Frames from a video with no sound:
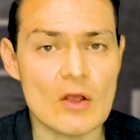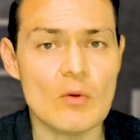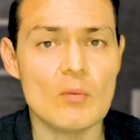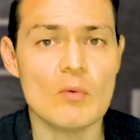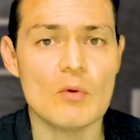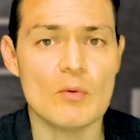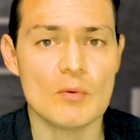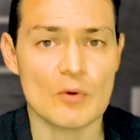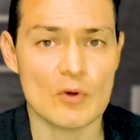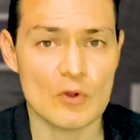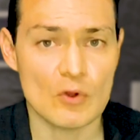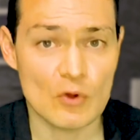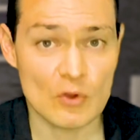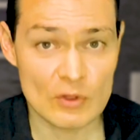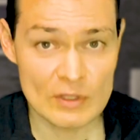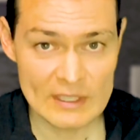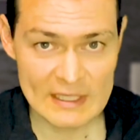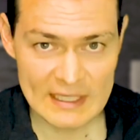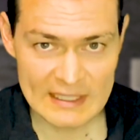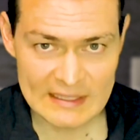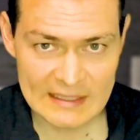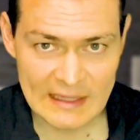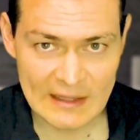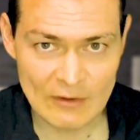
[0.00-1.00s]
como
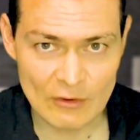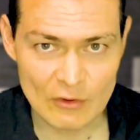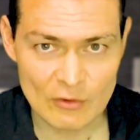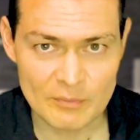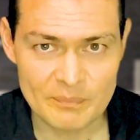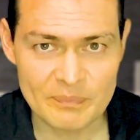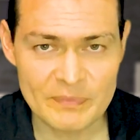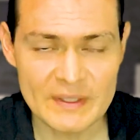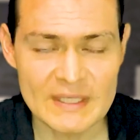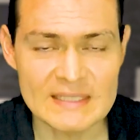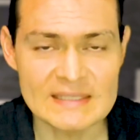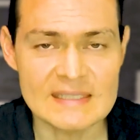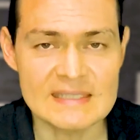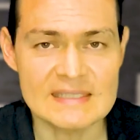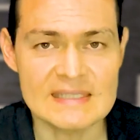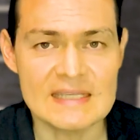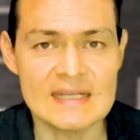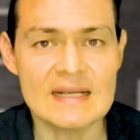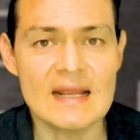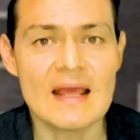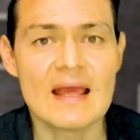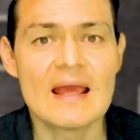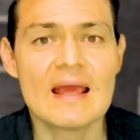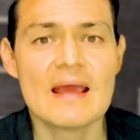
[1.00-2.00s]
broncodilatador, es
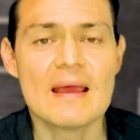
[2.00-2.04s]
decir,